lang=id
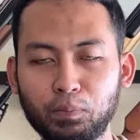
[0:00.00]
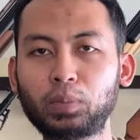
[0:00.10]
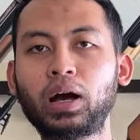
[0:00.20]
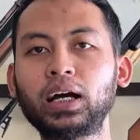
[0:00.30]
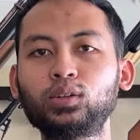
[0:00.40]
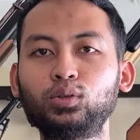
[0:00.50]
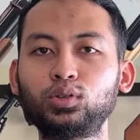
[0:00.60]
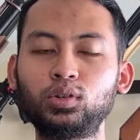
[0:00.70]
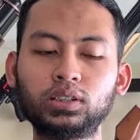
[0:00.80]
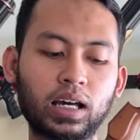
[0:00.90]
gampang banget
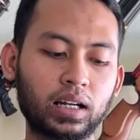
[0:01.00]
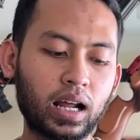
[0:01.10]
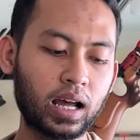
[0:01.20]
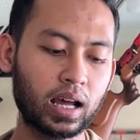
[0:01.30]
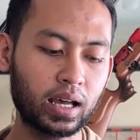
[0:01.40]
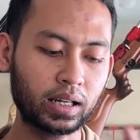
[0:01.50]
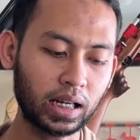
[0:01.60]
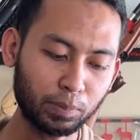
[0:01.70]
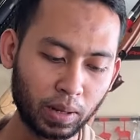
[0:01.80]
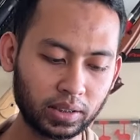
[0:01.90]
untuk cara
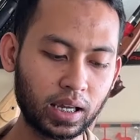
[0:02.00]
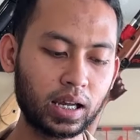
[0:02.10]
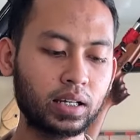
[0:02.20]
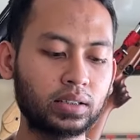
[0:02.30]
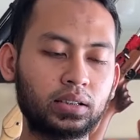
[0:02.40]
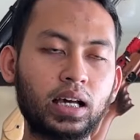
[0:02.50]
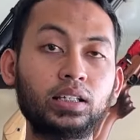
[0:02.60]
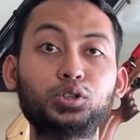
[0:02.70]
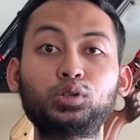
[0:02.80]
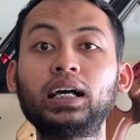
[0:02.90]
ngelipatnya
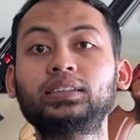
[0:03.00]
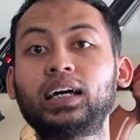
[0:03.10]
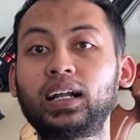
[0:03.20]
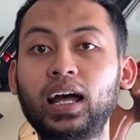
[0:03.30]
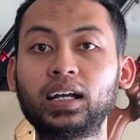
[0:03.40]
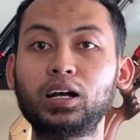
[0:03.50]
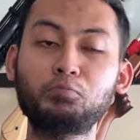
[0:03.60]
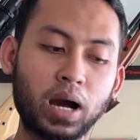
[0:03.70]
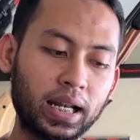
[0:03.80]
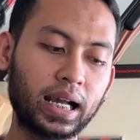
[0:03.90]
dan juga cara
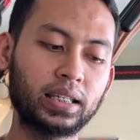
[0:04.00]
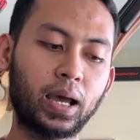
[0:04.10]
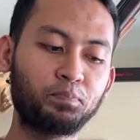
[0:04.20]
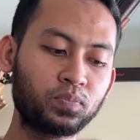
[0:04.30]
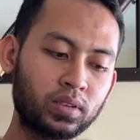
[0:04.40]
ngembalikannya.